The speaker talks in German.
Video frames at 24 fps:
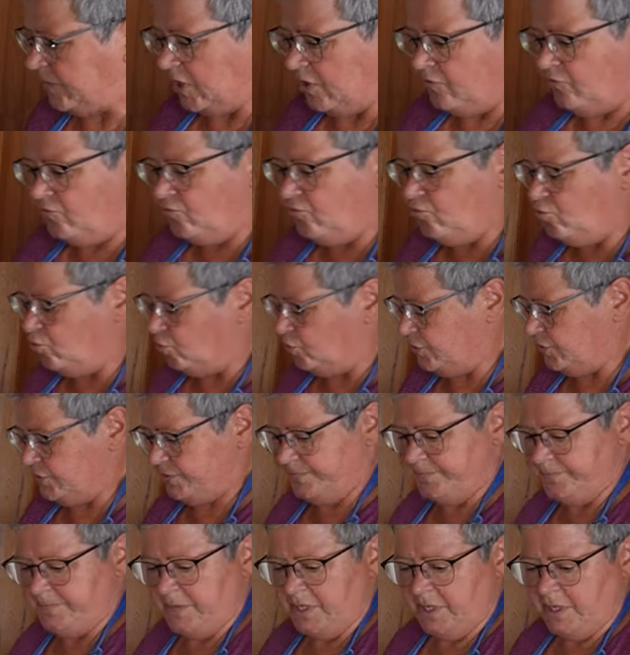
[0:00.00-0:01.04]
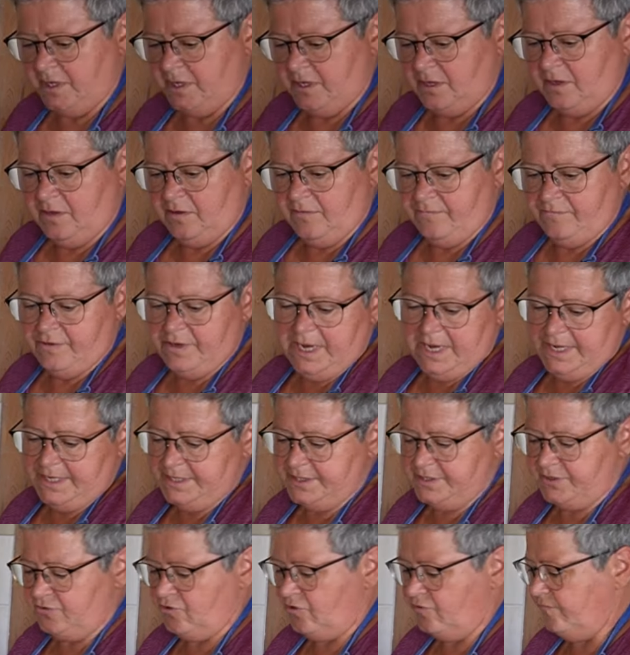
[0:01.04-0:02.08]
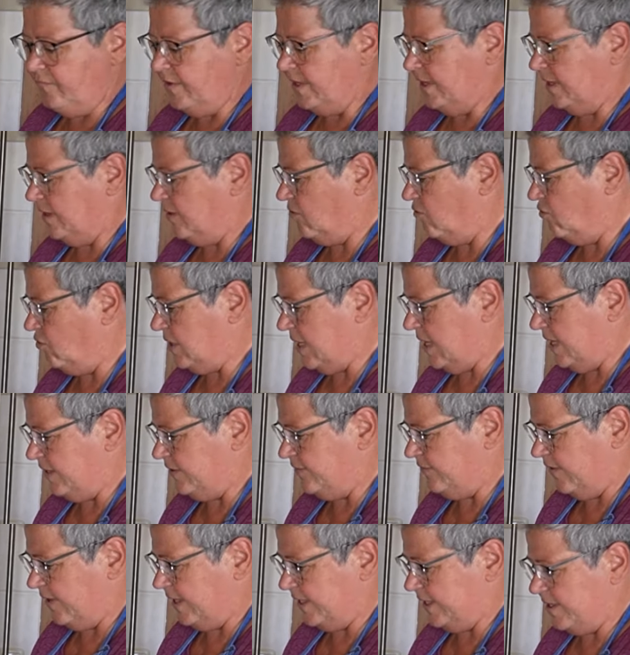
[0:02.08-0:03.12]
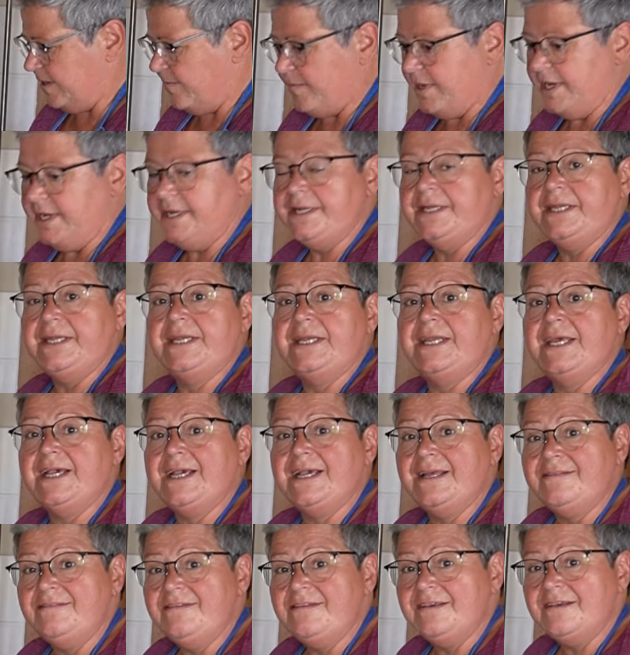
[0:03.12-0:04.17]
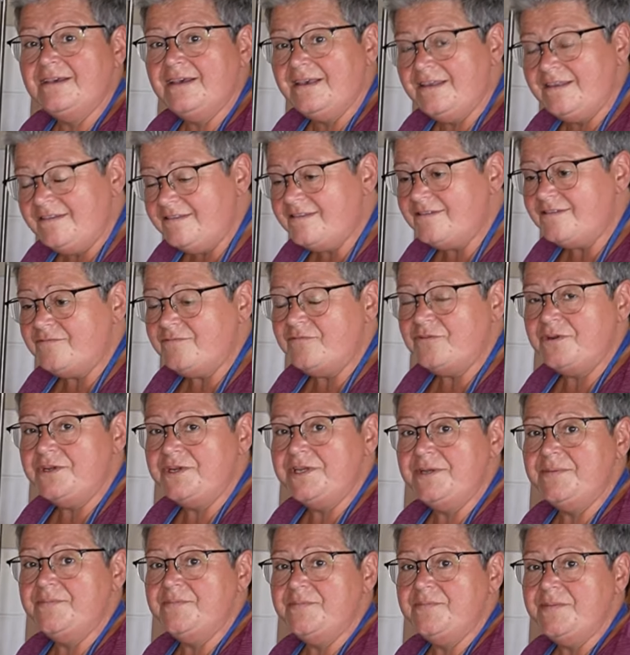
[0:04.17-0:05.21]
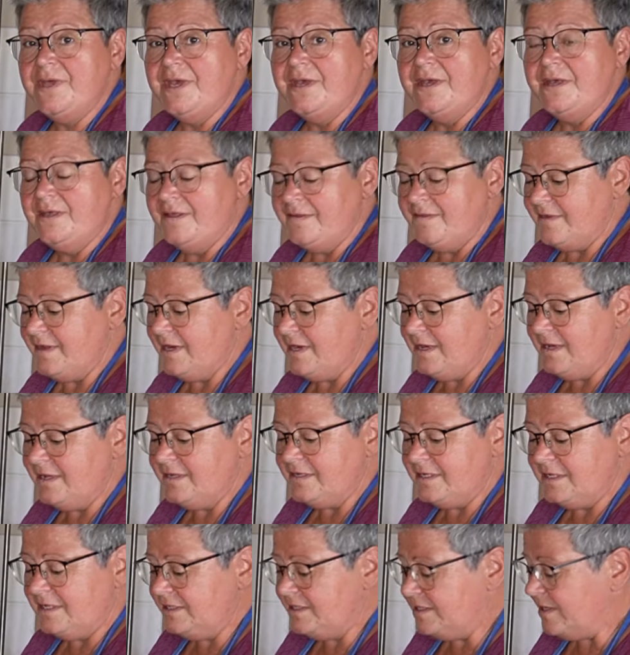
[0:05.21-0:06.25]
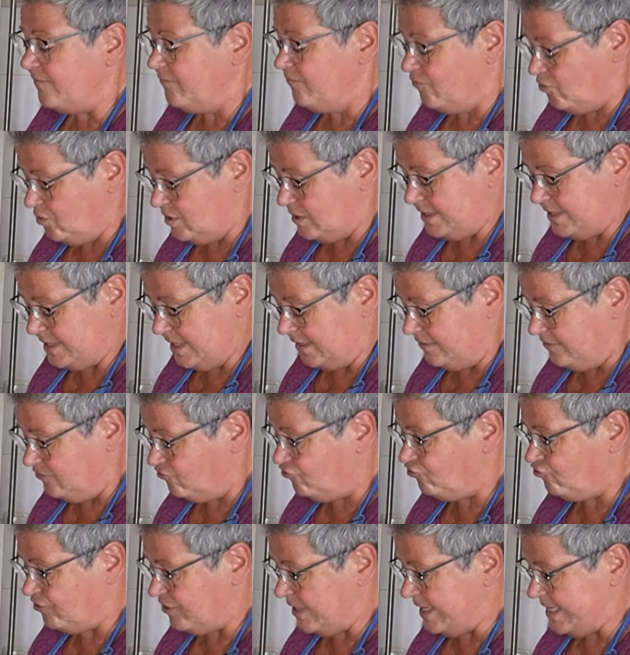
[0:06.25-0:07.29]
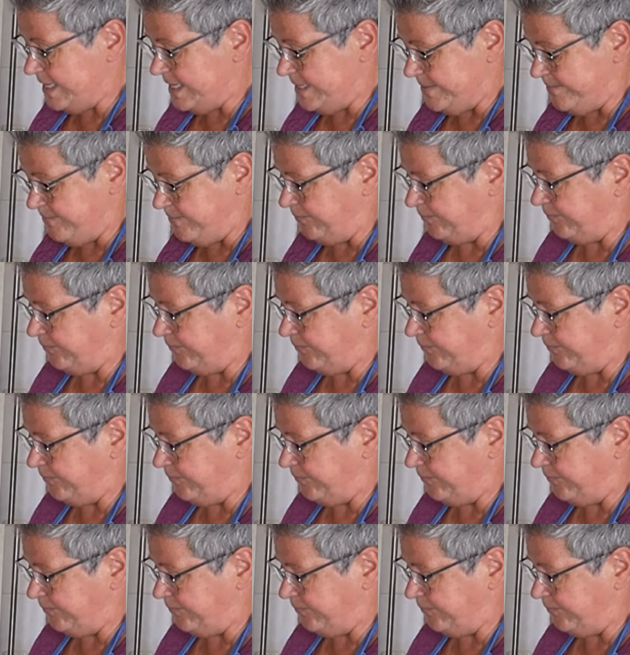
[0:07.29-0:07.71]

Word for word: Sud. Vielleicht können wir dann auch gleich weitermachen, denn der ganze Rest von dem Salat geht dann wirklich ganz schnell.